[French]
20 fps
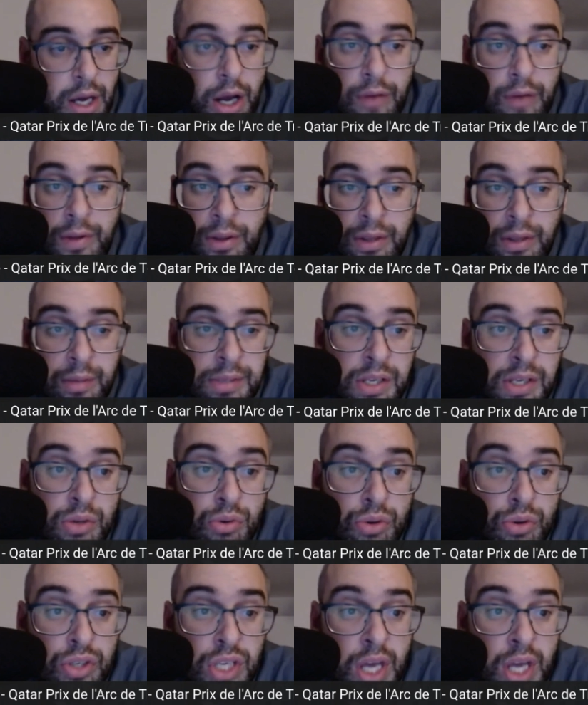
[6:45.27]
Elle vient de terminer
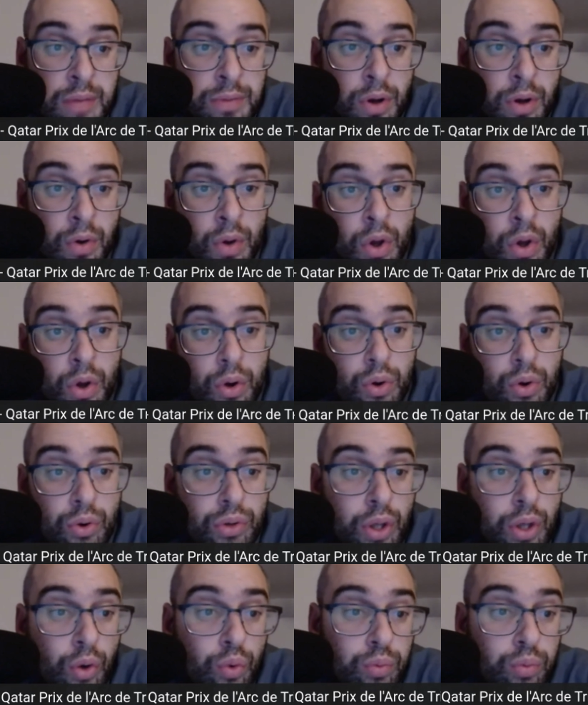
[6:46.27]
deuxième
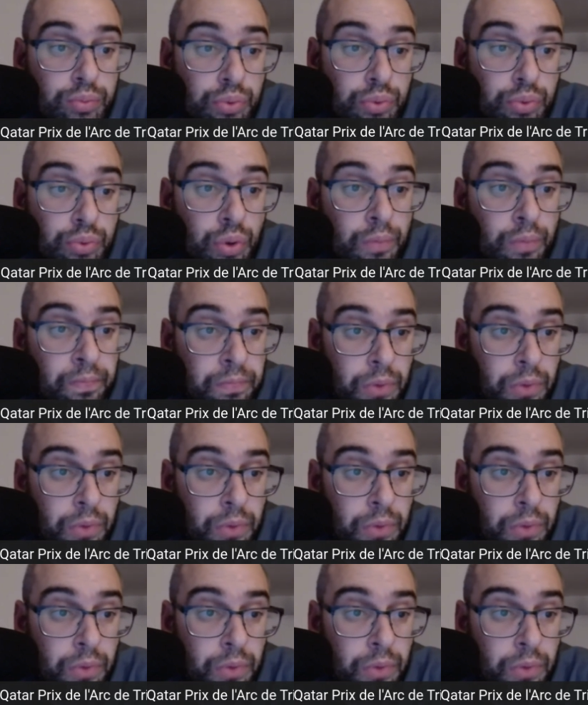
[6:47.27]
d'un groupe 2,